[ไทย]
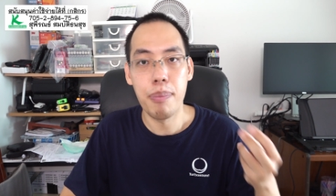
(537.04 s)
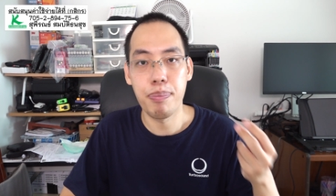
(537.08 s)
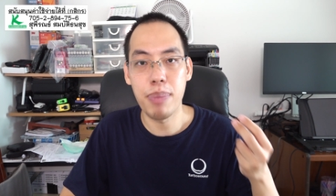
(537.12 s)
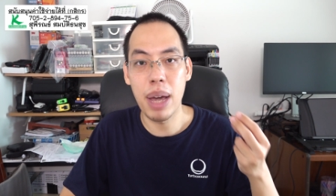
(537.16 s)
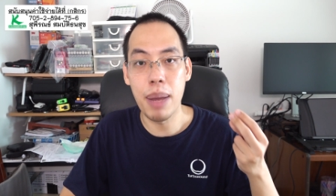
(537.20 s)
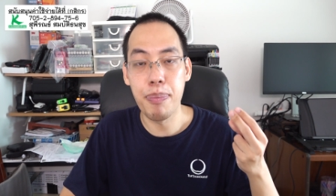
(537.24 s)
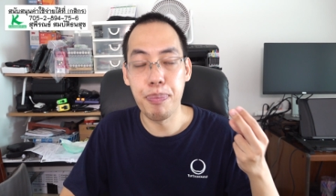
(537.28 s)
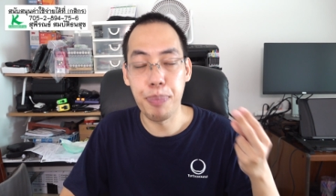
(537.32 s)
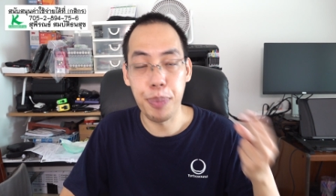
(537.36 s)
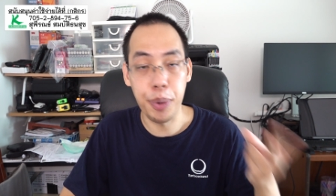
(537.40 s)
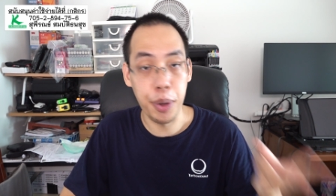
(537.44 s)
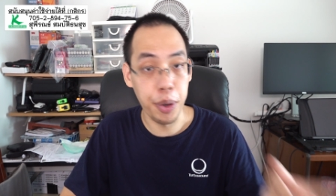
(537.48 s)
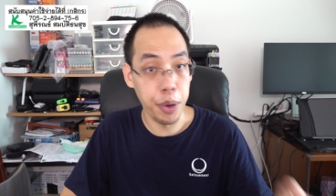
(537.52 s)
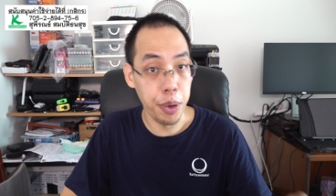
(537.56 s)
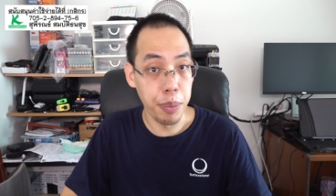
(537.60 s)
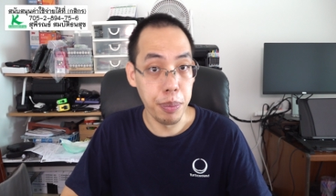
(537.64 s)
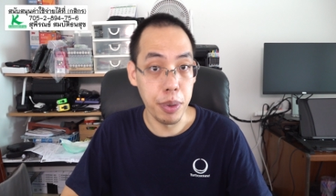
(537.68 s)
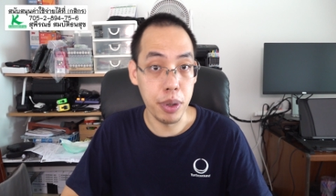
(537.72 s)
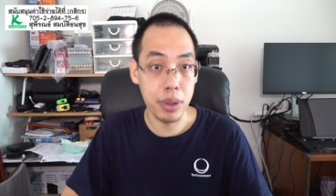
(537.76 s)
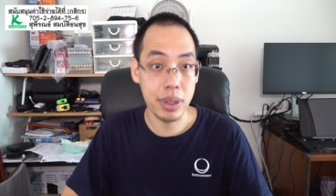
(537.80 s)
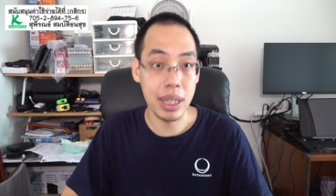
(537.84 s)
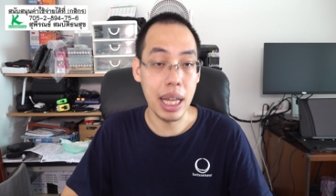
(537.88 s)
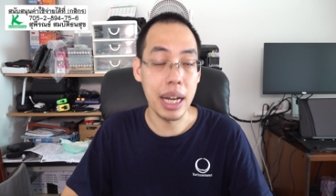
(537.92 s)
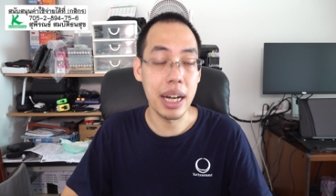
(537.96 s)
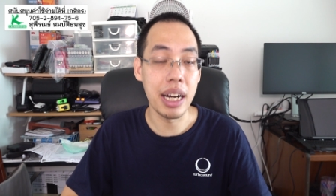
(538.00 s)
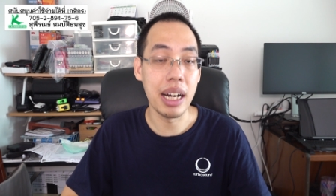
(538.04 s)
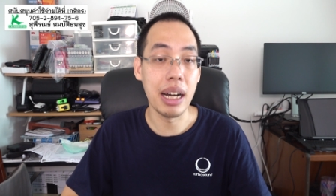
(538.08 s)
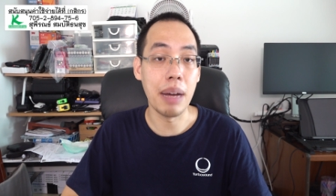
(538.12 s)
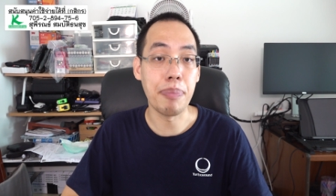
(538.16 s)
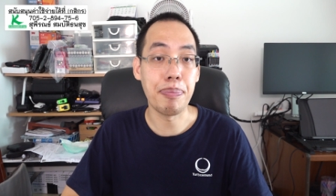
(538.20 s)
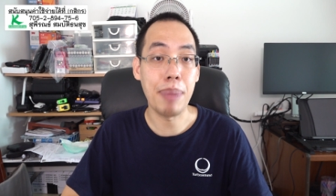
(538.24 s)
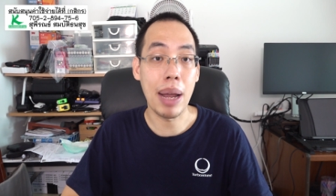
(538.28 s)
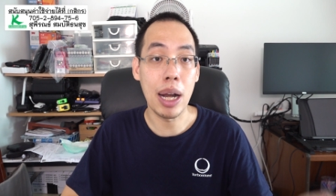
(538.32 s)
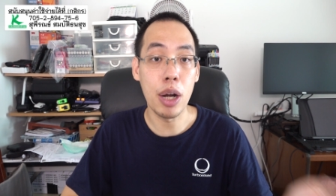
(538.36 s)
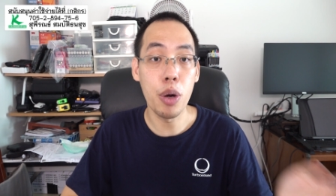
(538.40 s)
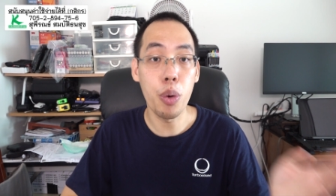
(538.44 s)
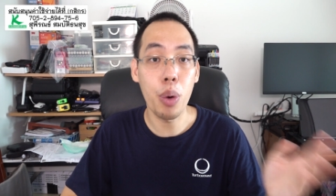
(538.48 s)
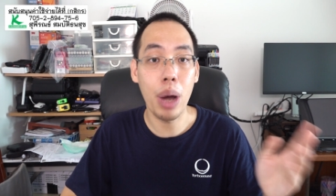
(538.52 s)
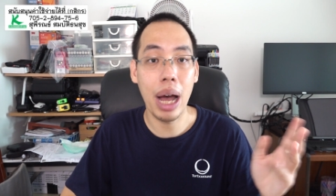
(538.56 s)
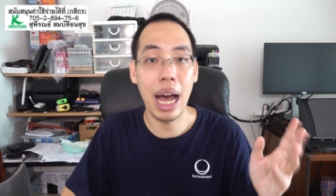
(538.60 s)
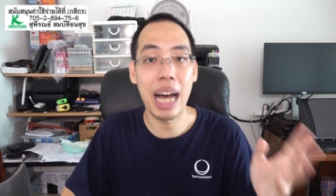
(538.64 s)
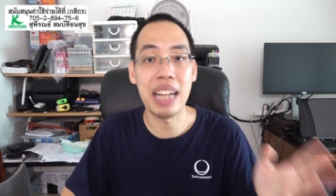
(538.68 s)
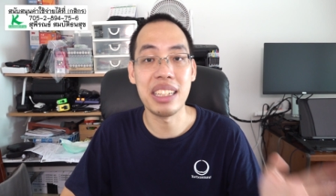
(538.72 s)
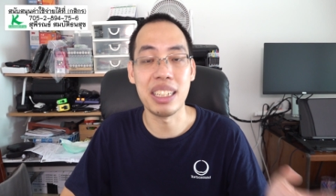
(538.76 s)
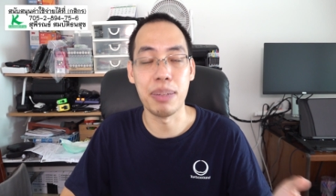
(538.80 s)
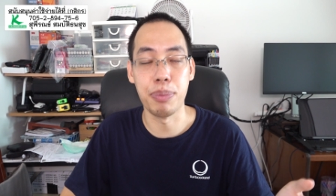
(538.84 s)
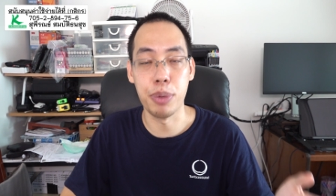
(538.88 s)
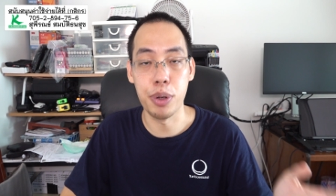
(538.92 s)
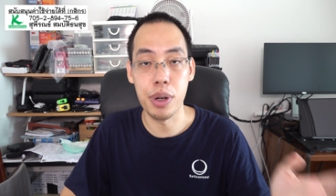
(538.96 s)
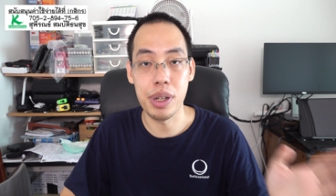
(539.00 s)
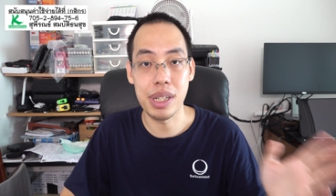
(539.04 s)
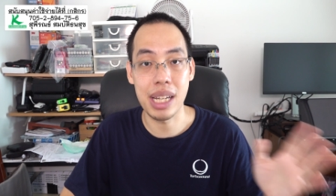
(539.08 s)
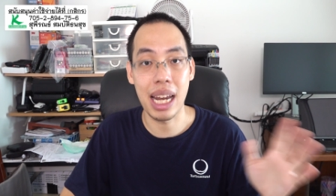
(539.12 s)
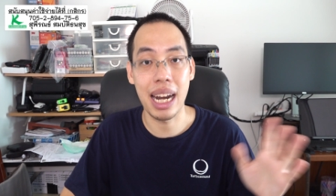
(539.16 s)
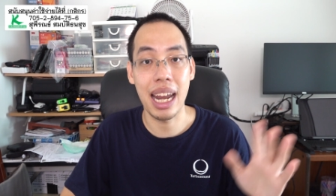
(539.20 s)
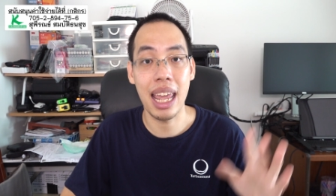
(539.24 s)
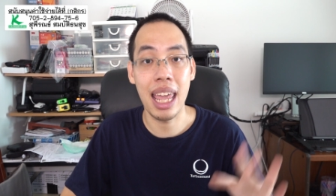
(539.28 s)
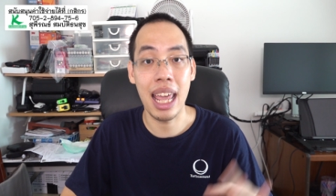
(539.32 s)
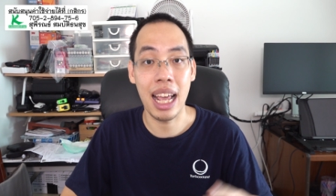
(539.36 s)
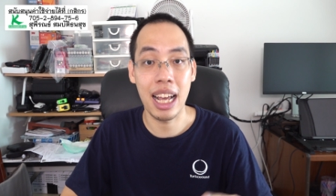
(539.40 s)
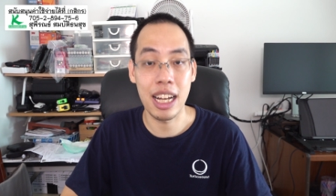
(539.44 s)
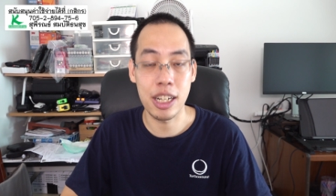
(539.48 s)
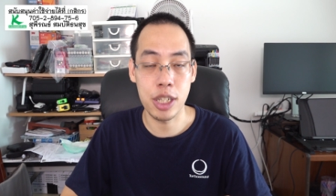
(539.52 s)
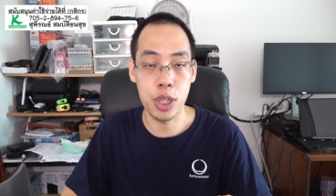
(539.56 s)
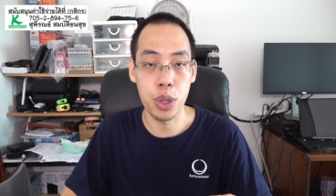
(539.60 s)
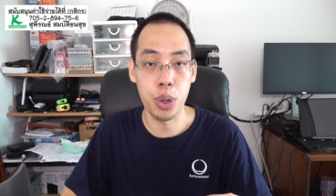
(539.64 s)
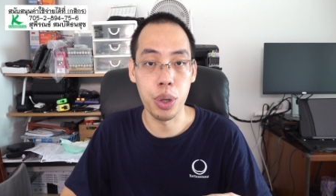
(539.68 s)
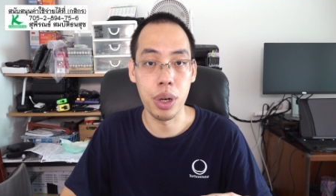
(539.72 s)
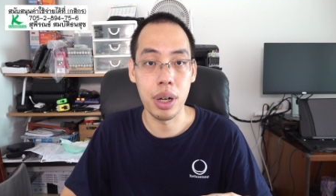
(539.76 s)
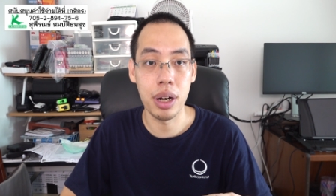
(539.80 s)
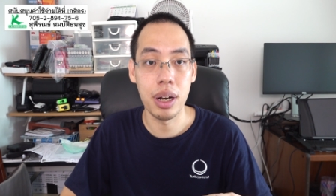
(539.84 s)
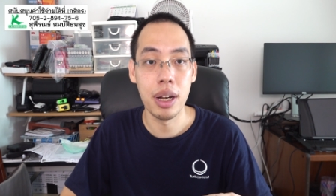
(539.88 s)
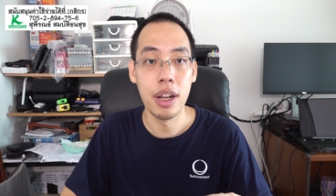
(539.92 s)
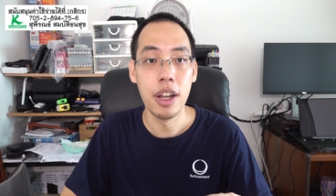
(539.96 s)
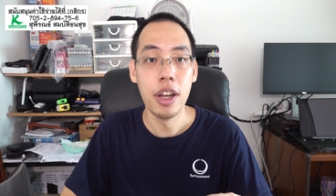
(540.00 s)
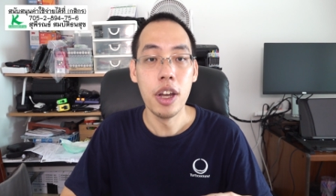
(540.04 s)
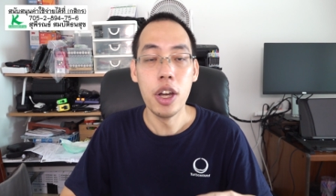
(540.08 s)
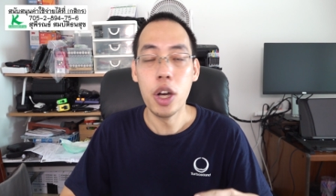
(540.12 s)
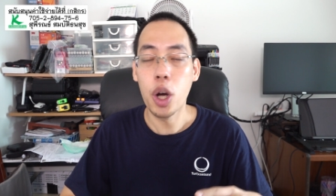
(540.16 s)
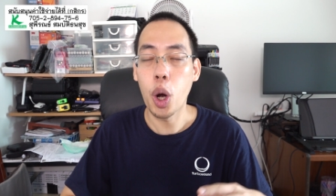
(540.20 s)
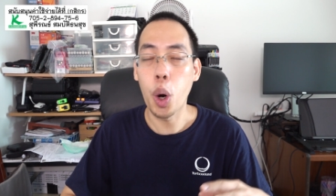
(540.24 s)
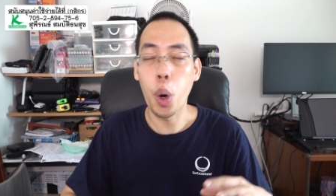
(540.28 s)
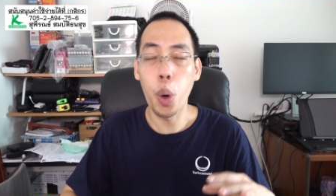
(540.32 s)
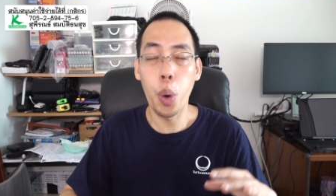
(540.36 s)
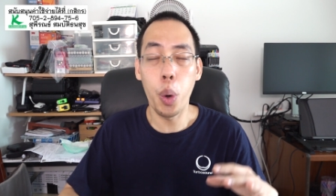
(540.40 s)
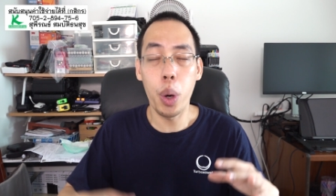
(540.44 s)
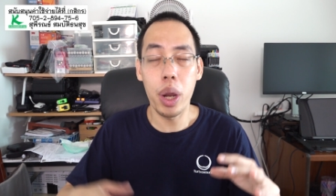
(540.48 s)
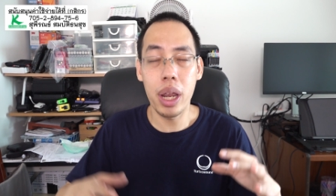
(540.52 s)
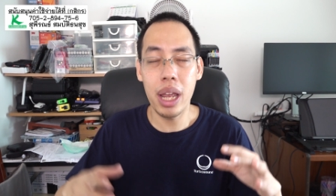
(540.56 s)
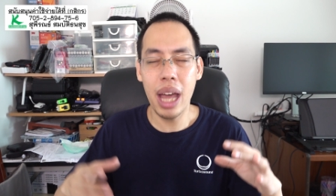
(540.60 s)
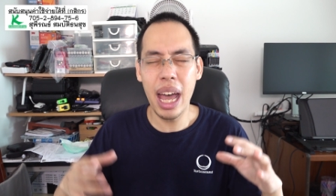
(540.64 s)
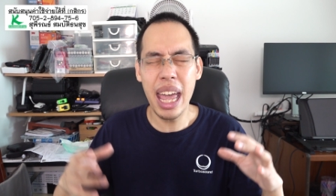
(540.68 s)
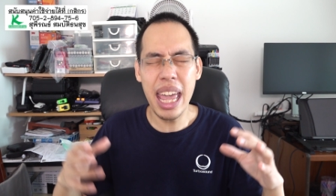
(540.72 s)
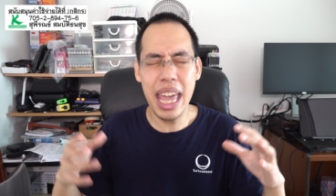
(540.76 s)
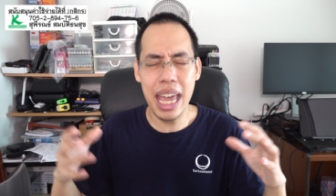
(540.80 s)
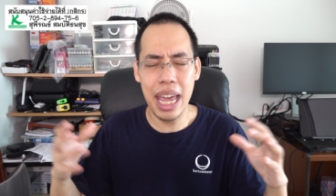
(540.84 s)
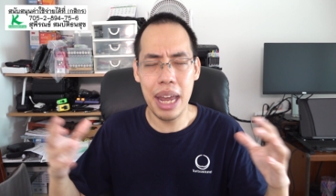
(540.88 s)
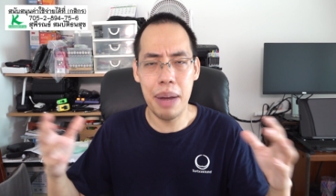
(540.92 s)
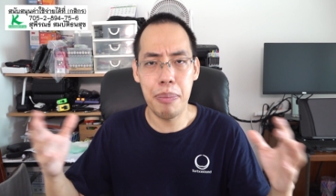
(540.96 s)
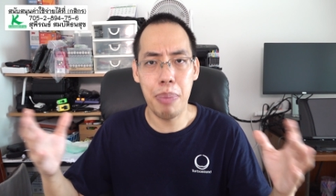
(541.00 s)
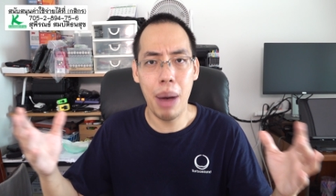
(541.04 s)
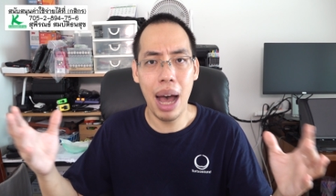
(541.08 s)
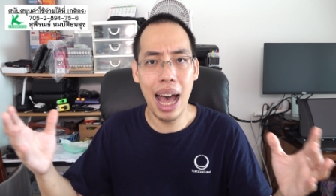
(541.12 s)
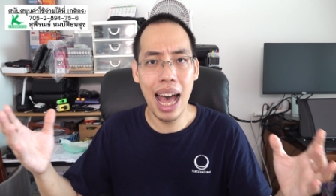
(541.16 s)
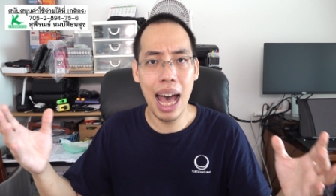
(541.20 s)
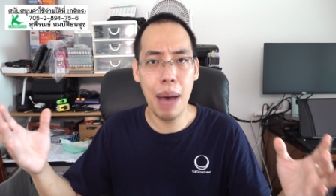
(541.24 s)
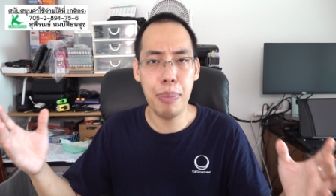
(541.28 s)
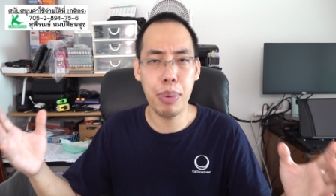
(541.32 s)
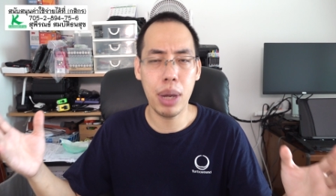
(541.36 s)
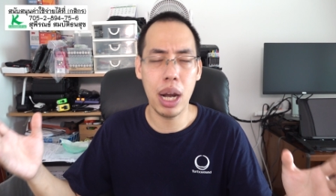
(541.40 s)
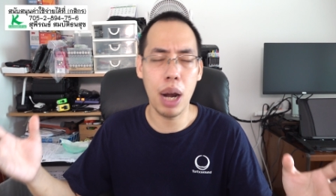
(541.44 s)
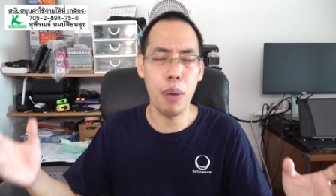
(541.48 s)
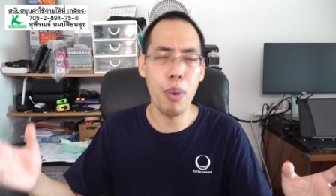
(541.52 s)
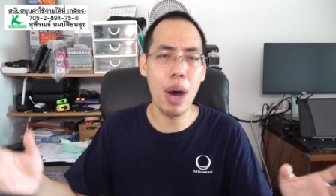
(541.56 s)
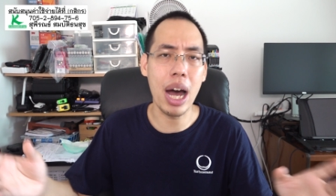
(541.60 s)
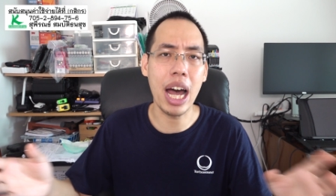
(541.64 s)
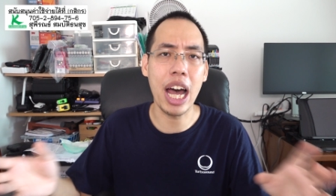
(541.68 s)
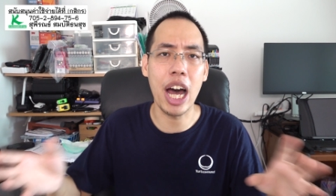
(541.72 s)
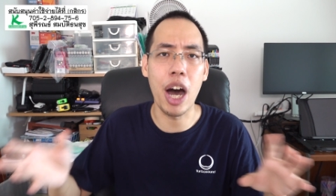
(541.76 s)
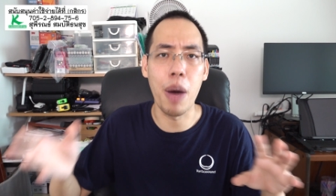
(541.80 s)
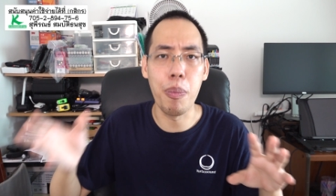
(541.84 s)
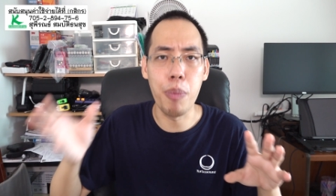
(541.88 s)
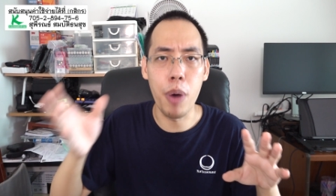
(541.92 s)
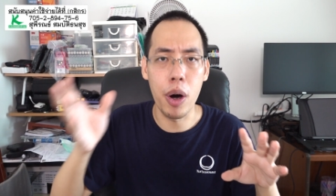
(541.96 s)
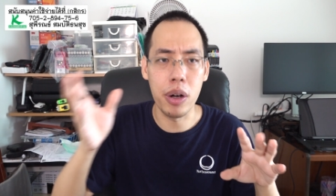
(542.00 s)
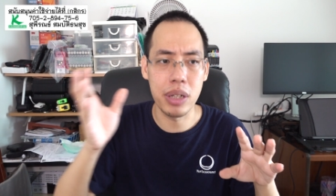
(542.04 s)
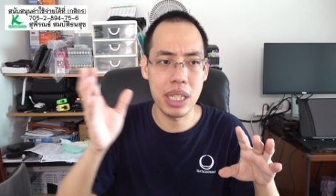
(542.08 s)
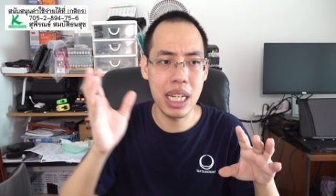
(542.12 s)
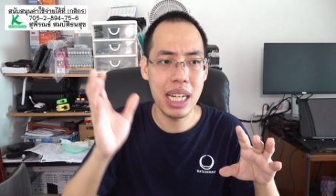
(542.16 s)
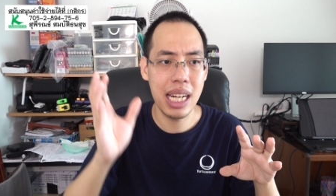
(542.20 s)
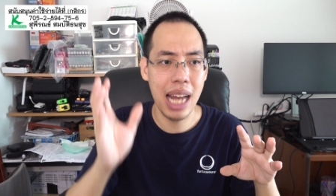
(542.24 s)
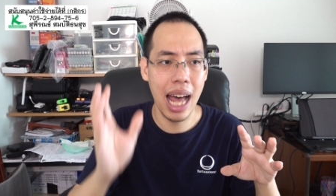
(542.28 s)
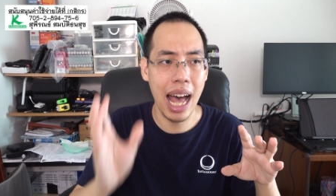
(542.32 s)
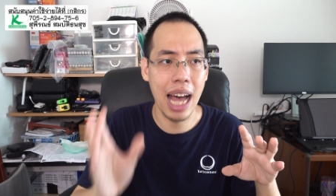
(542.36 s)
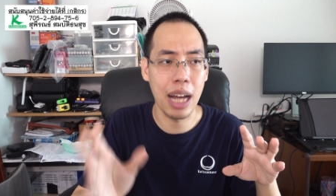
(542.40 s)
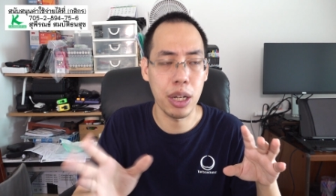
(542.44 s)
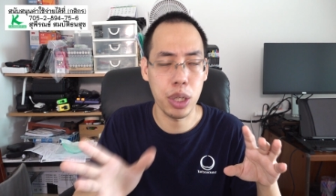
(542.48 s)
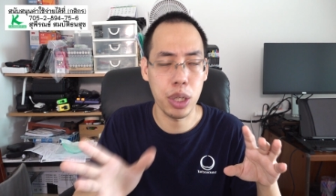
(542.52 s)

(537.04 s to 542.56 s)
เป็นโปรโมเตอร์ เป็นลูกค้าจากบริษัทเอกชนคุยให้เห็นภาพครับว่าเขามองทิศทาง